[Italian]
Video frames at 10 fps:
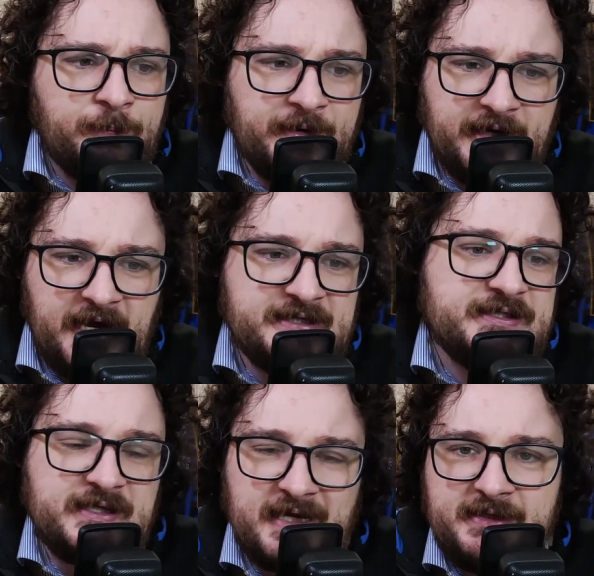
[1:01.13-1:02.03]

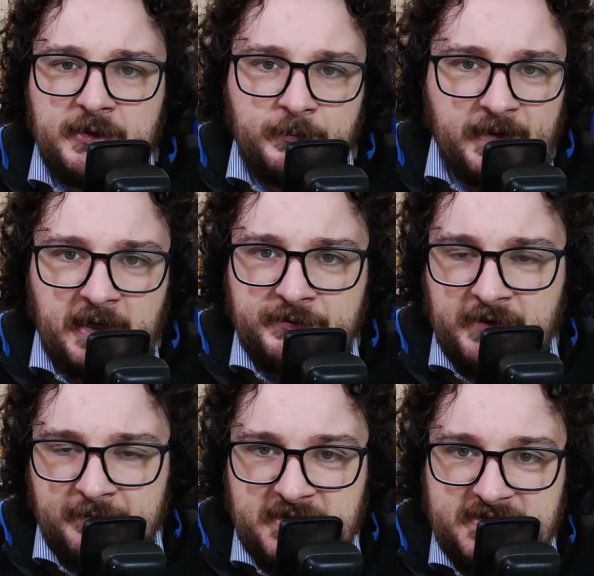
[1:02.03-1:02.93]
Percassi, tanti hanno parlato
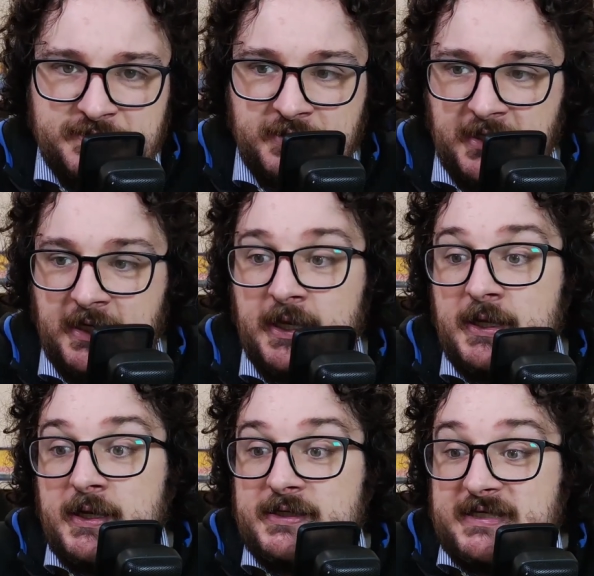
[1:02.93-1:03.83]
di ambizioni,
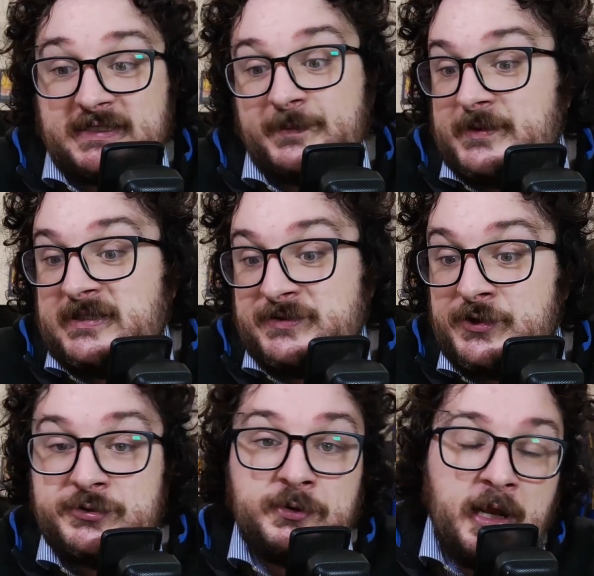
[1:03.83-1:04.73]
certe
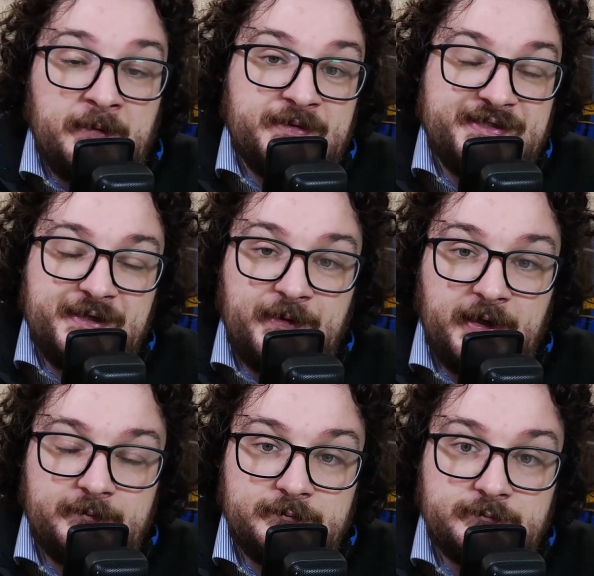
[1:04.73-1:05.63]
prestazioni sono
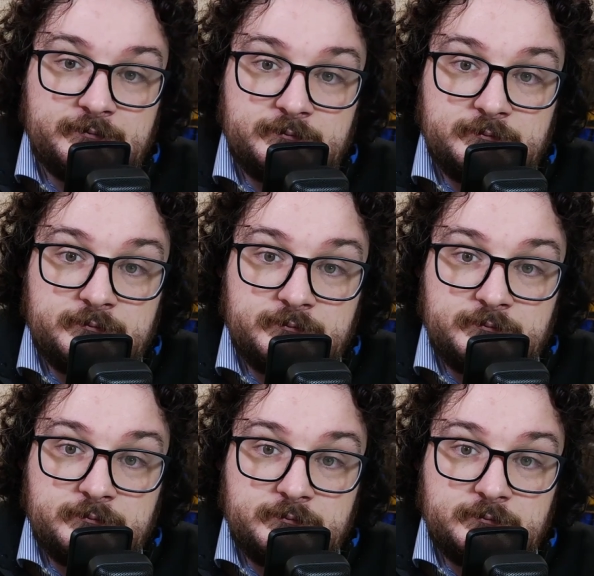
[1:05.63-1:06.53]
inammissibili.
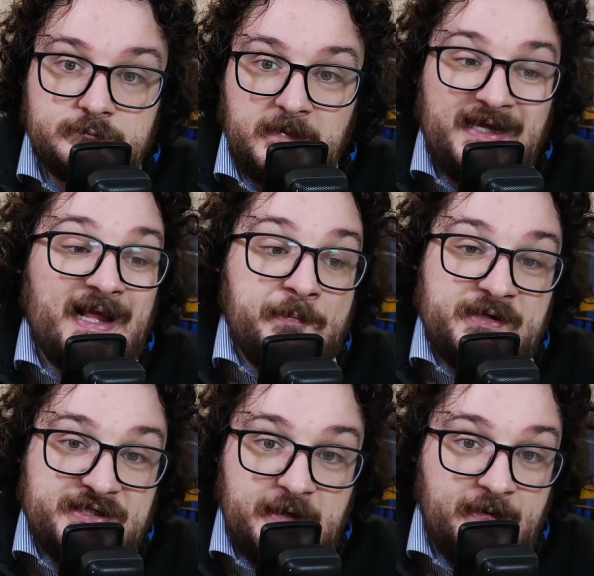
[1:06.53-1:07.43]

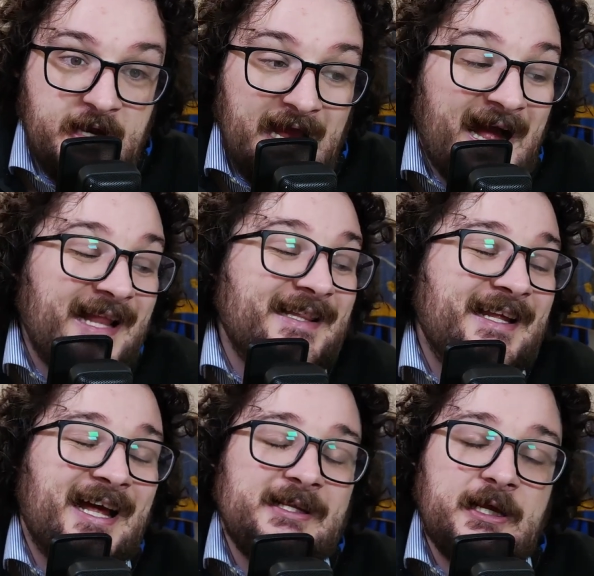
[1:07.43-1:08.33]
Inammissibili, al
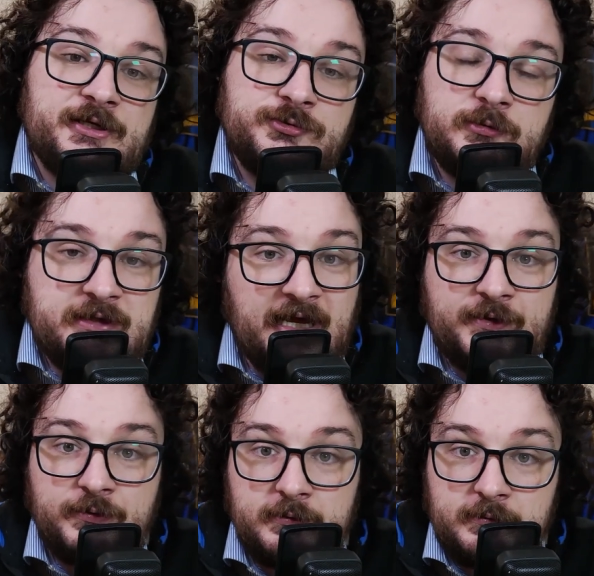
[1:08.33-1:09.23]
di là del
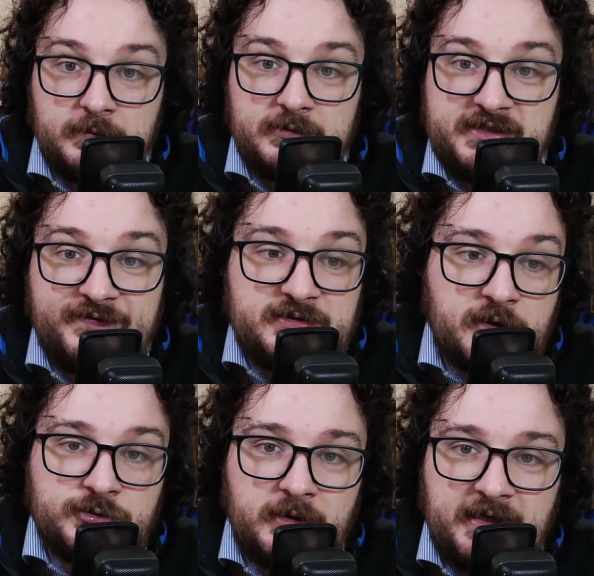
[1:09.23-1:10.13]
risultato. Si è vista
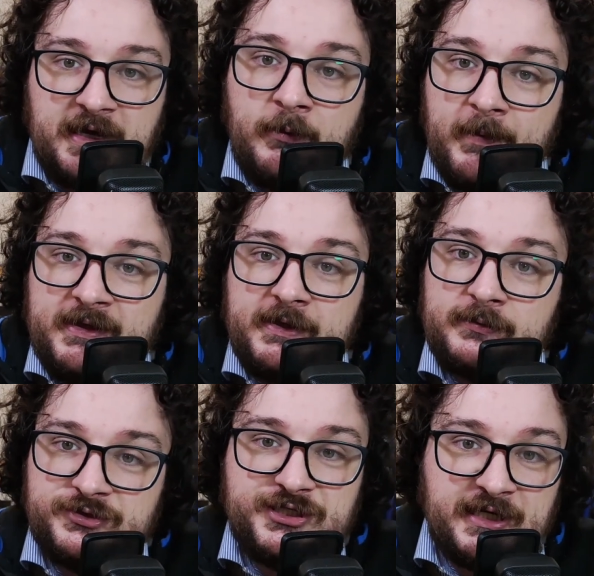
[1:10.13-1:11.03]
una squadra che a momenti
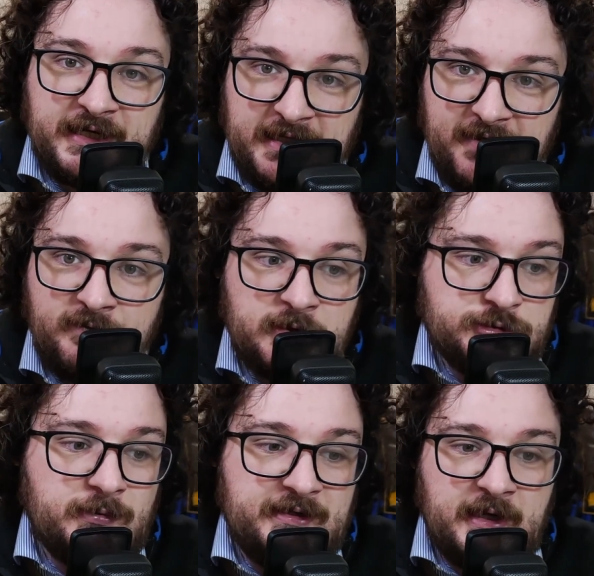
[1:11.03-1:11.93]
non ci credeva, una
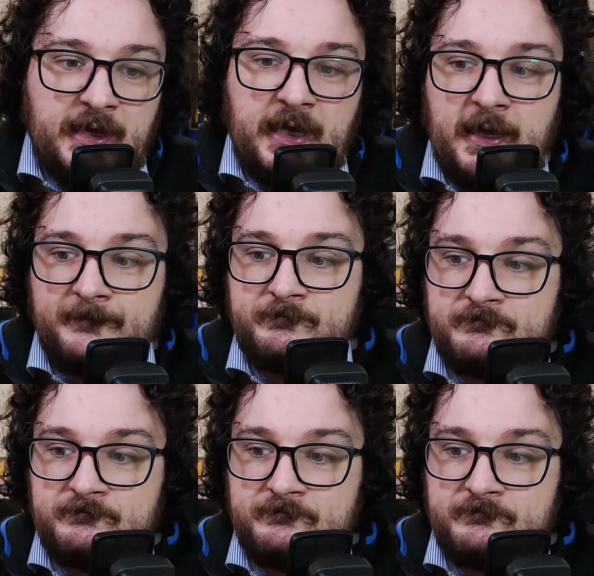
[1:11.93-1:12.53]
squadra che